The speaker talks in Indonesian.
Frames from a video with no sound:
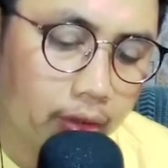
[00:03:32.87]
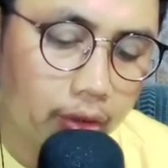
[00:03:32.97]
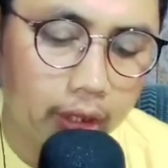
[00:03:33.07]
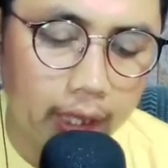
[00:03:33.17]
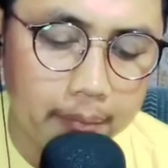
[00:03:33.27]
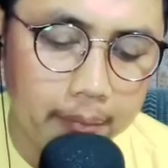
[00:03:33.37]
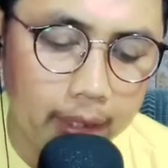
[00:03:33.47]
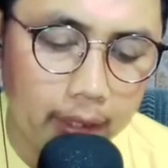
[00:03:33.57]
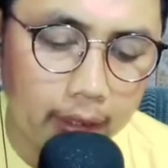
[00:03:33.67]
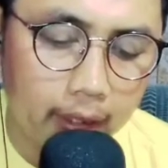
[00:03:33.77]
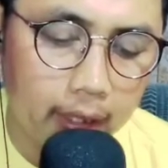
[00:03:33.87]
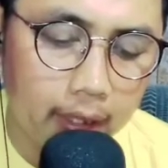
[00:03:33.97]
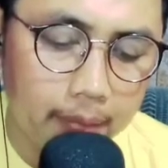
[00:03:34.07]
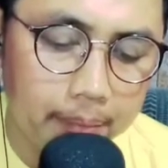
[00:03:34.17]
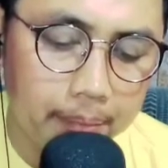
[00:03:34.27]
oh gambar
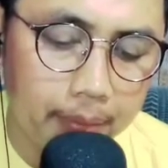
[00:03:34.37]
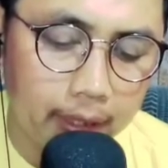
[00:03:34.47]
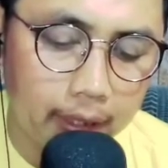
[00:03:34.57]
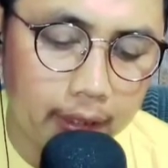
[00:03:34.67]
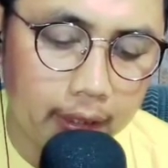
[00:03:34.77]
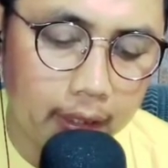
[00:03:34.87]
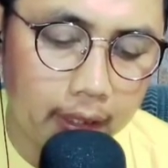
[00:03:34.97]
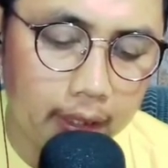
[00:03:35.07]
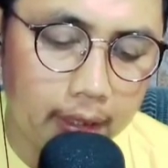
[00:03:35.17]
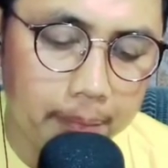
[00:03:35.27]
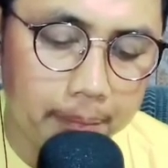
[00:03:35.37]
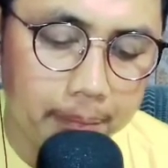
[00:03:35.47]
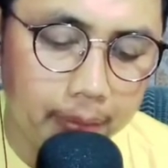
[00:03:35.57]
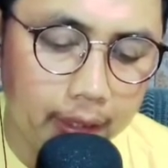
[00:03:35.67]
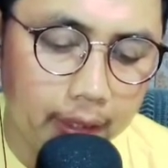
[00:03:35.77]
kapal
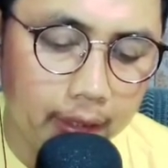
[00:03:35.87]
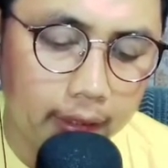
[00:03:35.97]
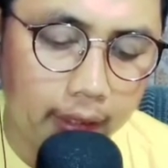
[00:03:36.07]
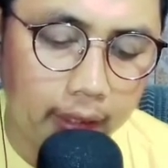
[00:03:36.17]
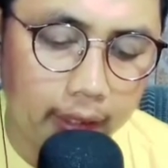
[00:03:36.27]
kapal